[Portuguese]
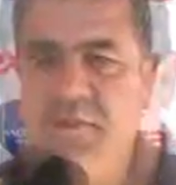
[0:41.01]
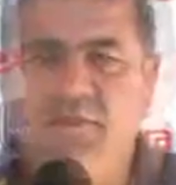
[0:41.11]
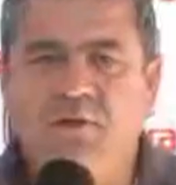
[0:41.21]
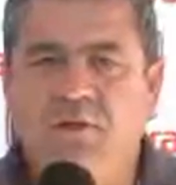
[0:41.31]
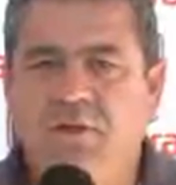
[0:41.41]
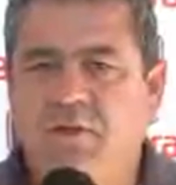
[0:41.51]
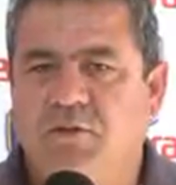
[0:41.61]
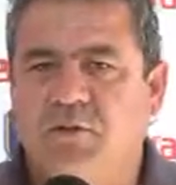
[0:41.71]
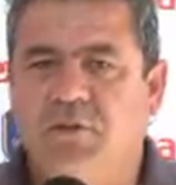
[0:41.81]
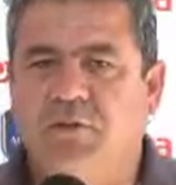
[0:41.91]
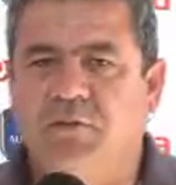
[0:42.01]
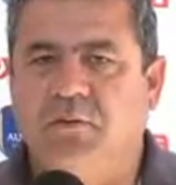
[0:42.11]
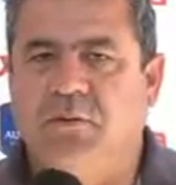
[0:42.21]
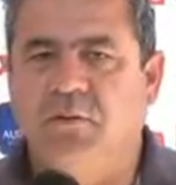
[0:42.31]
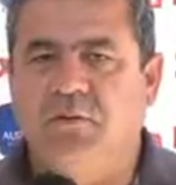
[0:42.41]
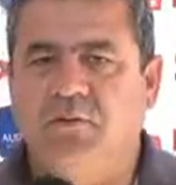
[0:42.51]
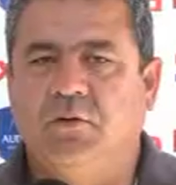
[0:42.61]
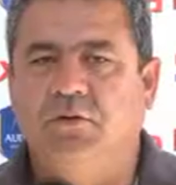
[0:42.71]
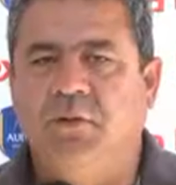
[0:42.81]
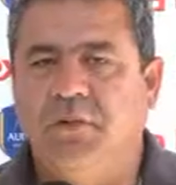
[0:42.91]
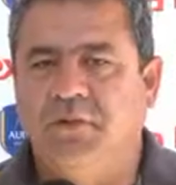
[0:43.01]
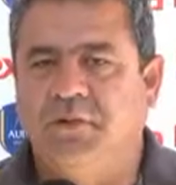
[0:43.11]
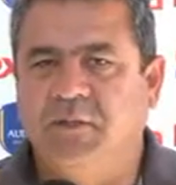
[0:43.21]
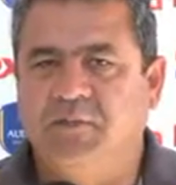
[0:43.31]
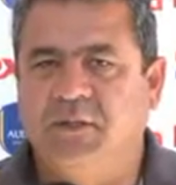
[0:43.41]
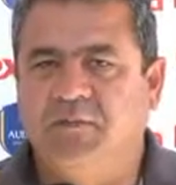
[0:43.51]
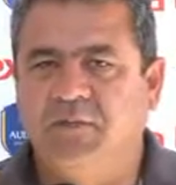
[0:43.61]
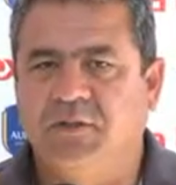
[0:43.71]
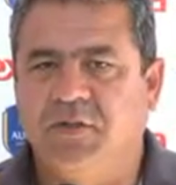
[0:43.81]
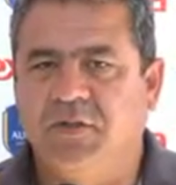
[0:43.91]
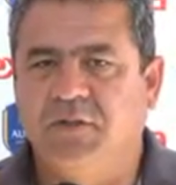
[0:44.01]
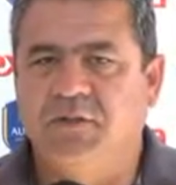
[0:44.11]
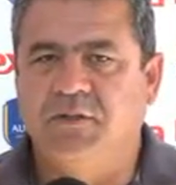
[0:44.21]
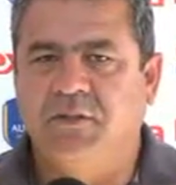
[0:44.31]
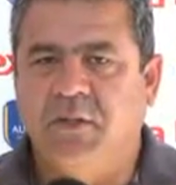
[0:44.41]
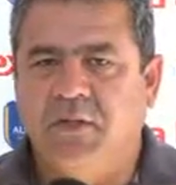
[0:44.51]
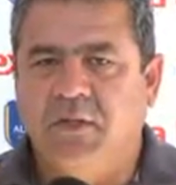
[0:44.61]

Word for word: Desde o início, desde o, do, quando nós apresentamos dia 26